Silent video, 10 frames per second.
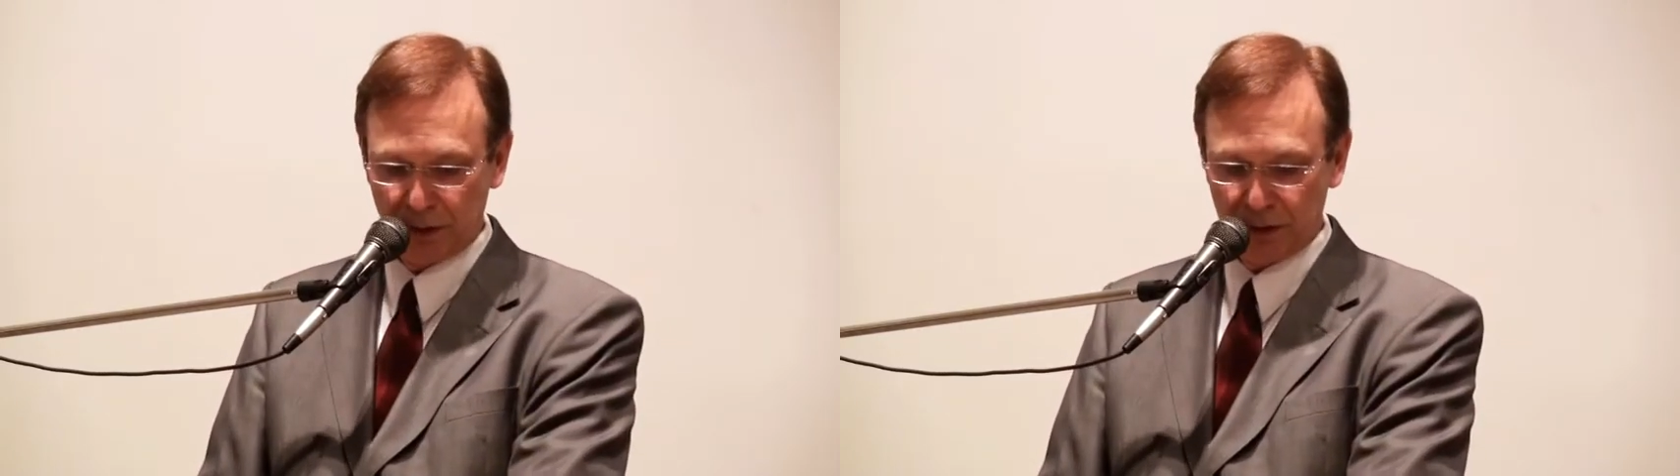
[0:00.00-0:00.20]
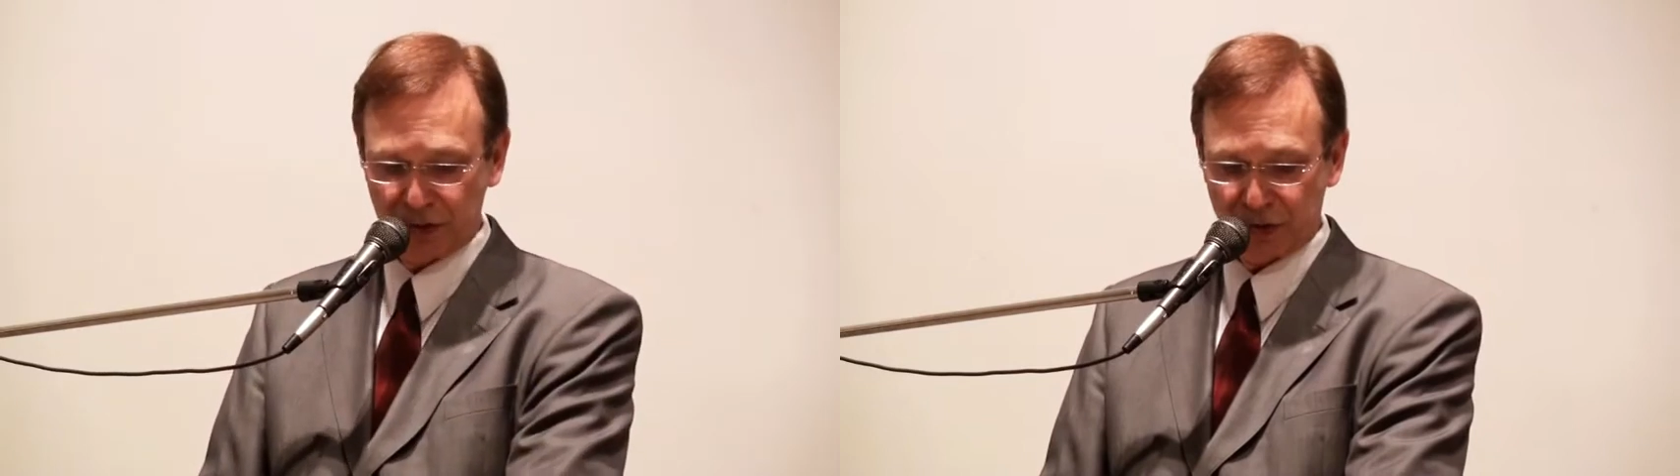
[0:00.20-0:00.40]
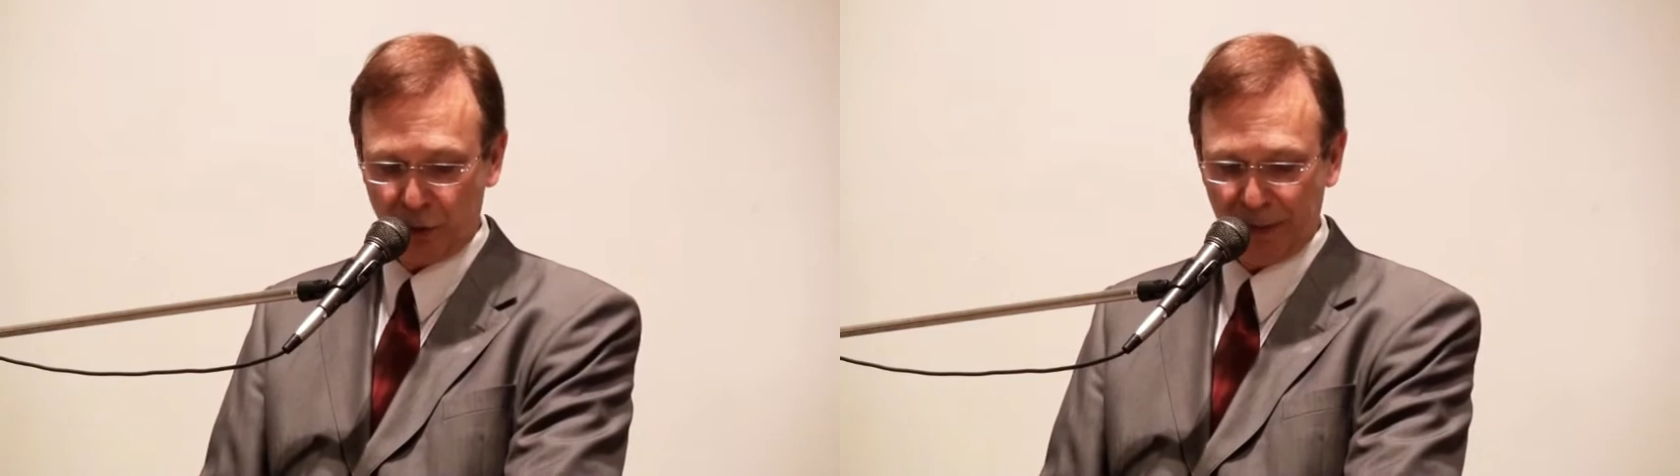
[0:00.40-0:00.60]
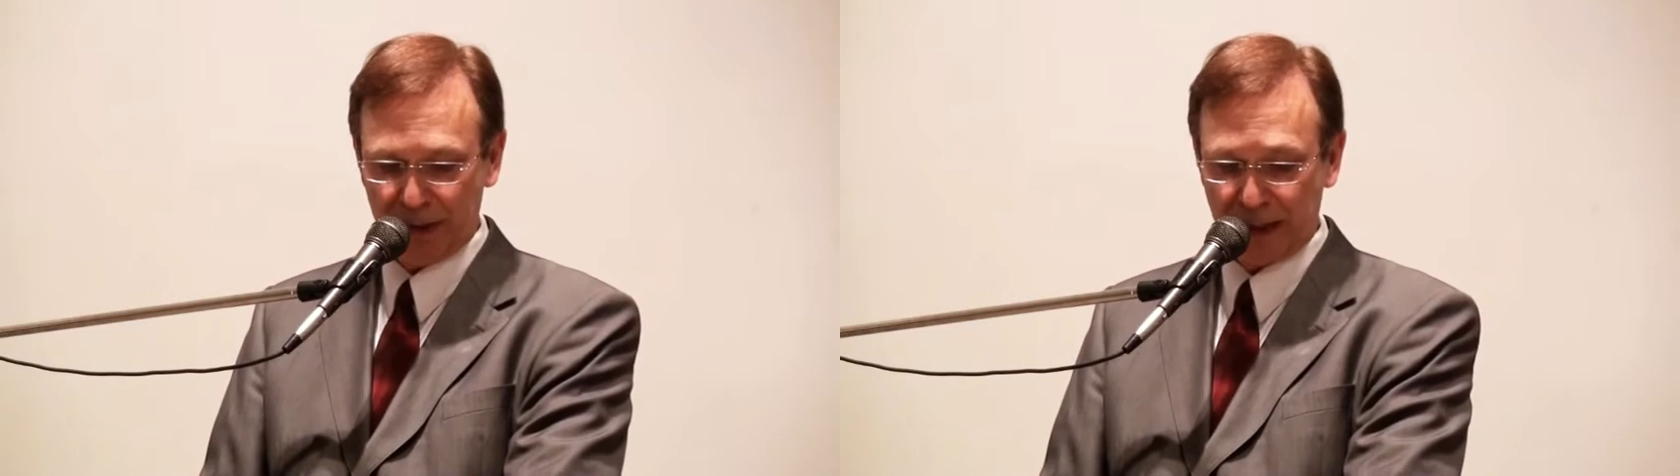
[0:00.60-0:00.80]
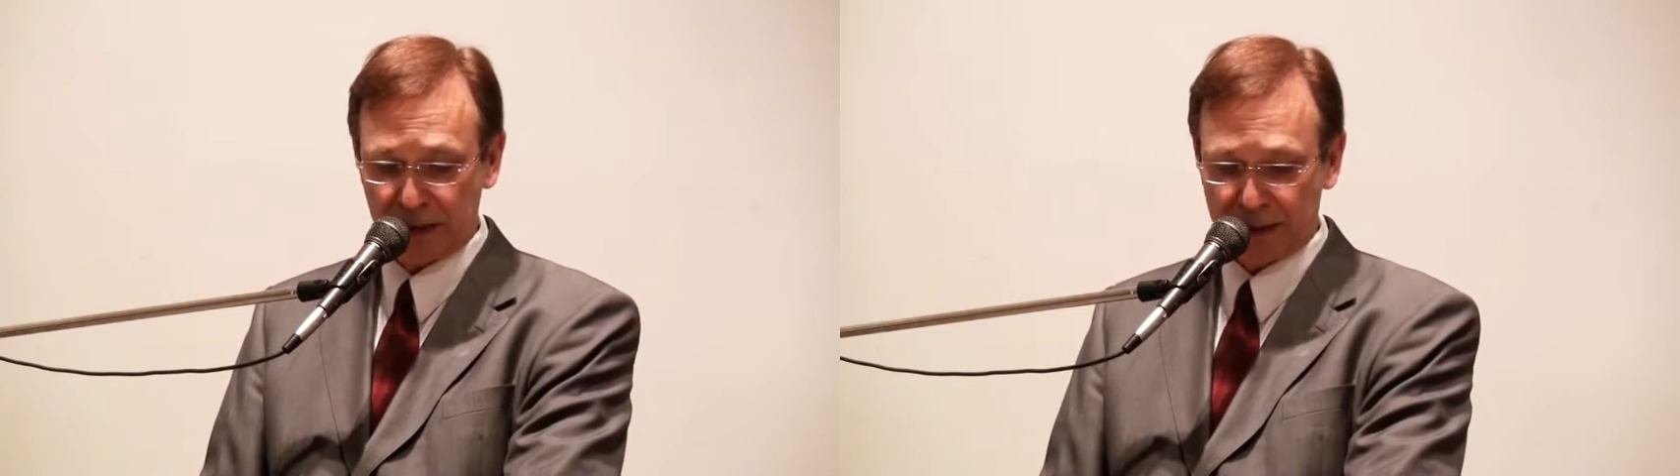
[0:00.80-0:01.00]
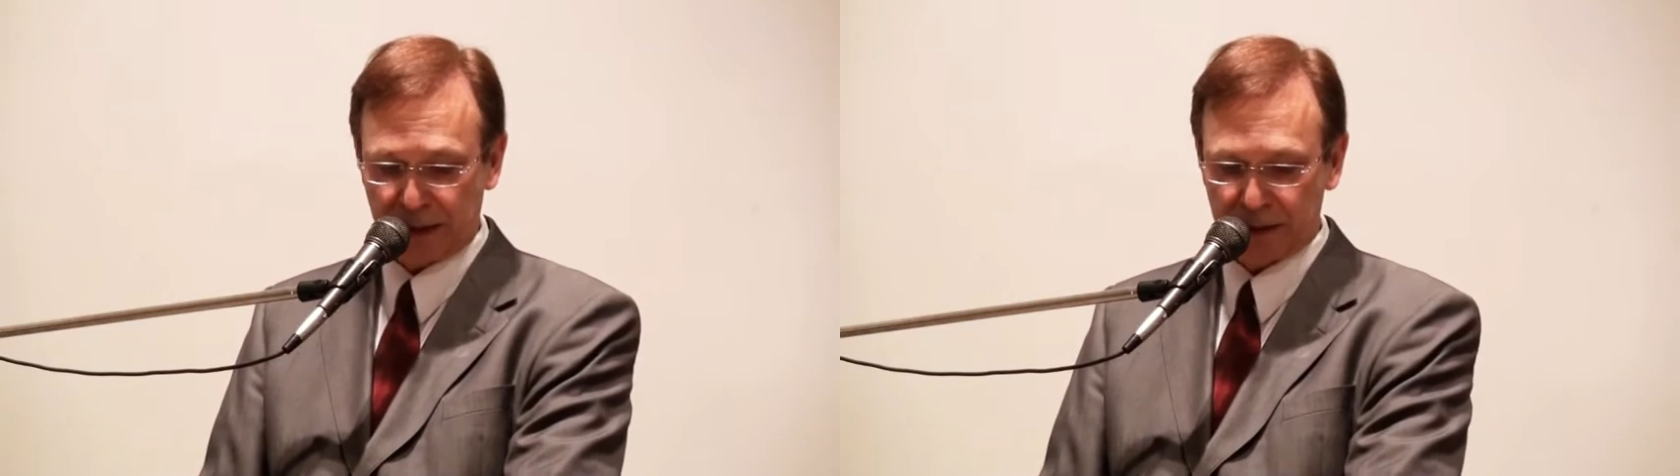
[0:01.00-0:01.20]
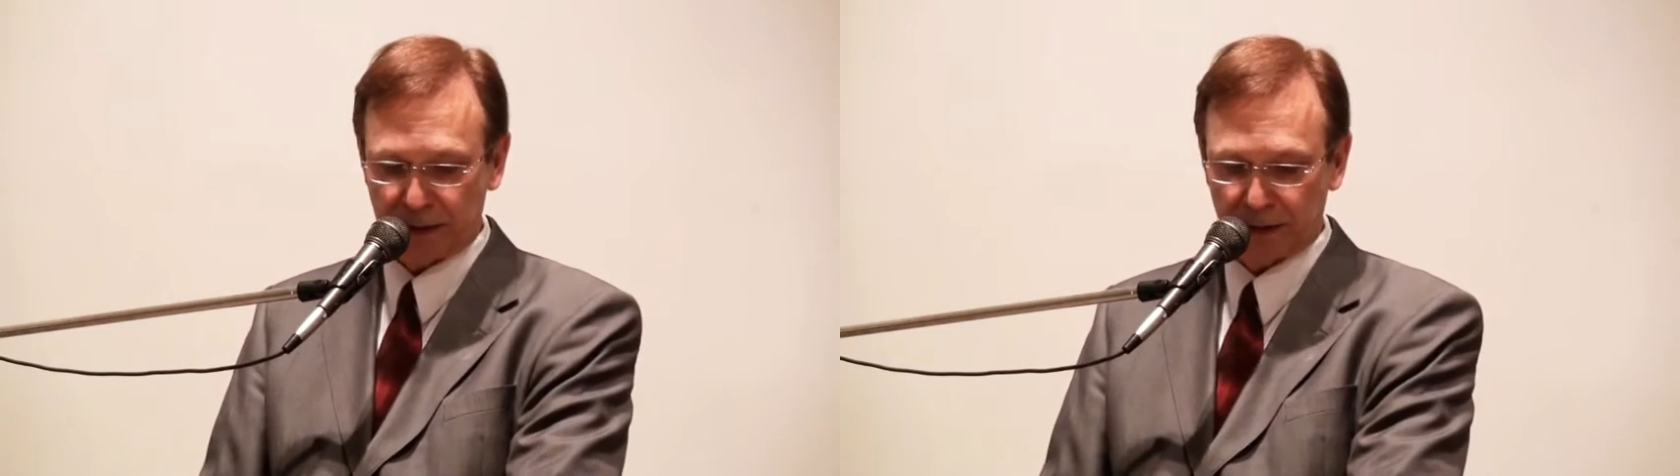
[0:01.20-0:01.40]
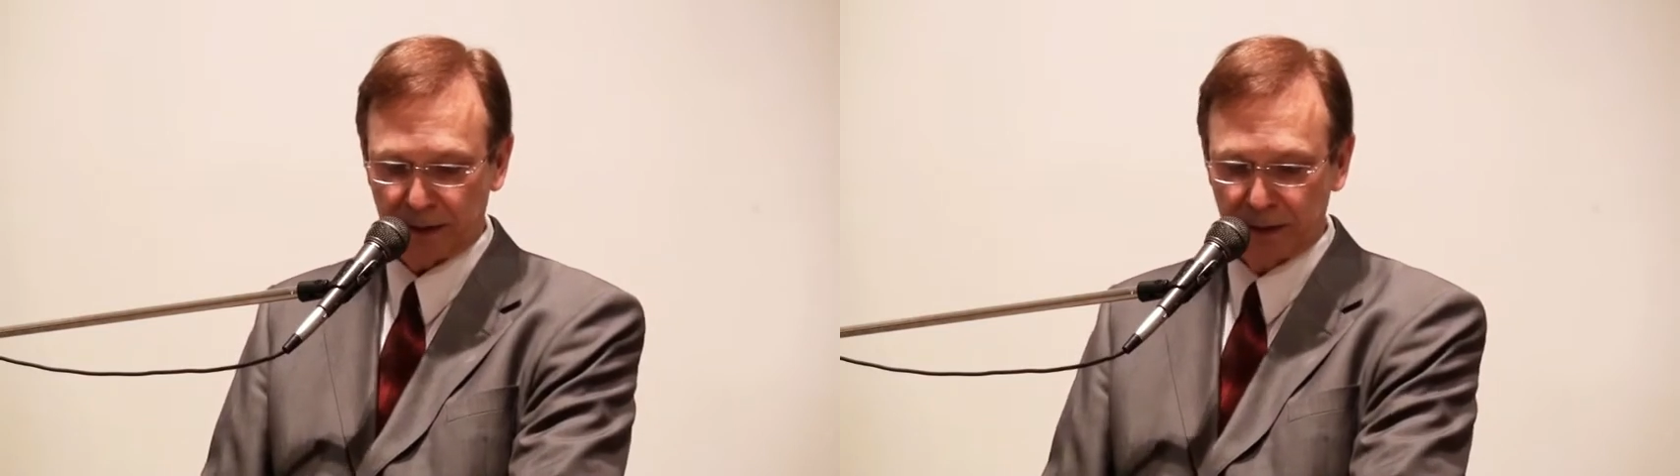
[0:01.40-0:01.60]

le sommet de la tête